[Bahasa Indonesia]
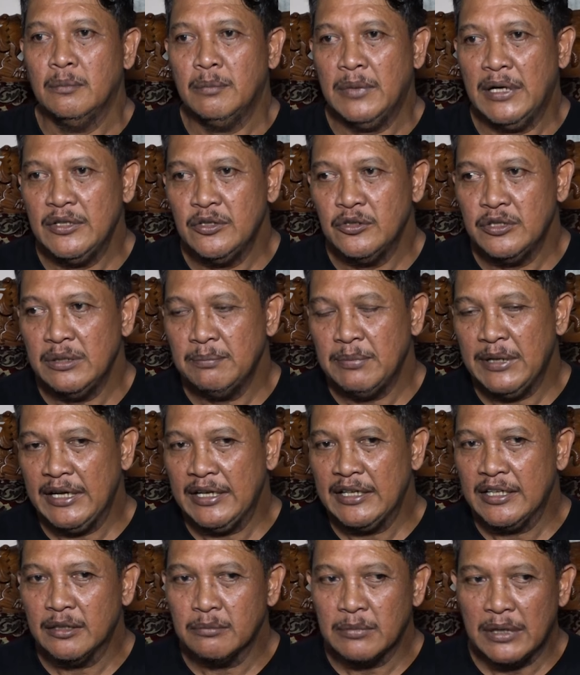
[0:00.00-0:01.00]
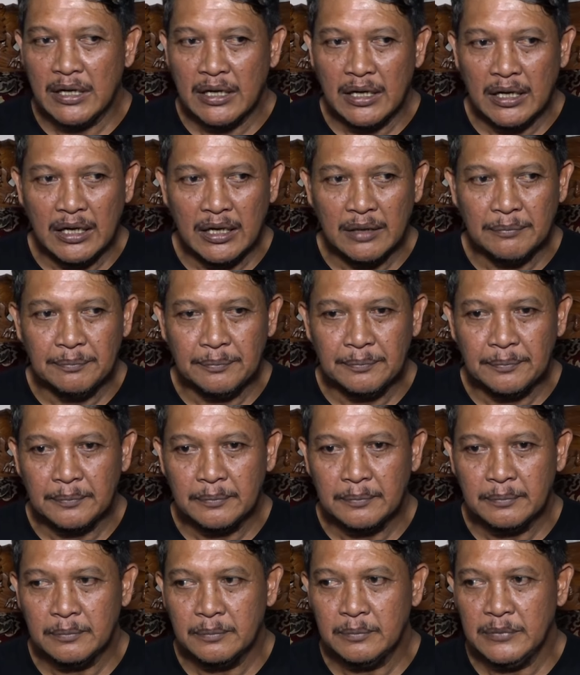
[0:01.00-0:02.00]
Pak Jody pengen ke makam
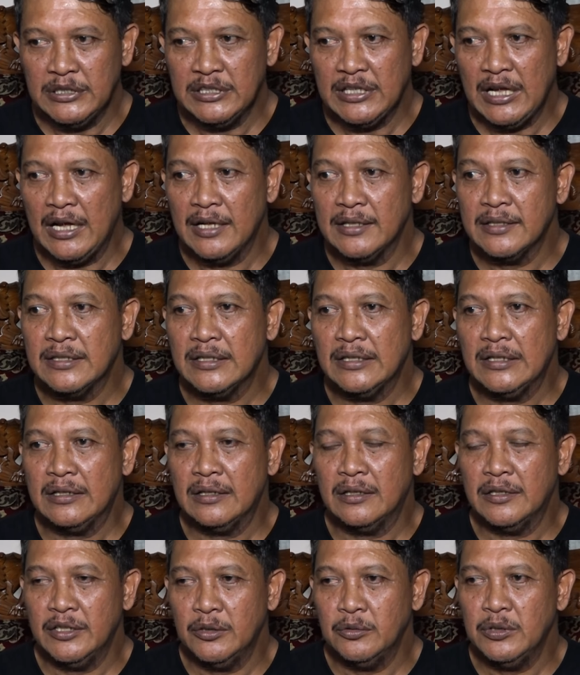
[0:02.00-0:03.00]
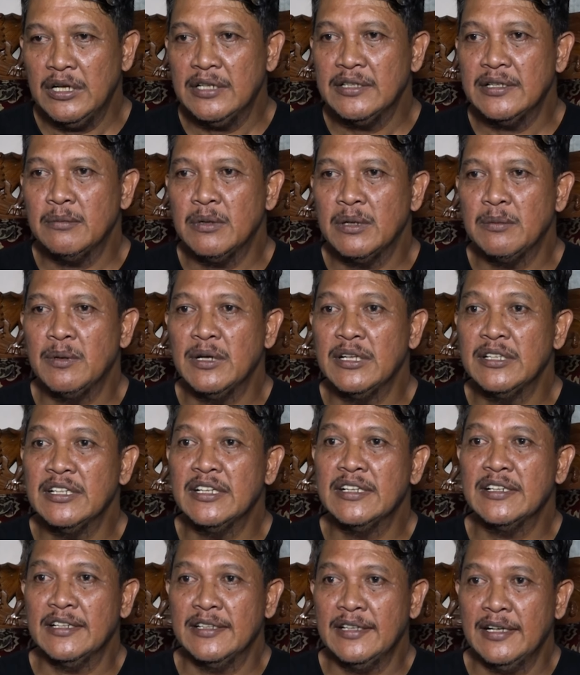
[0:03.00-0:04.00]
minta antar ya udah nggak apa-apa antar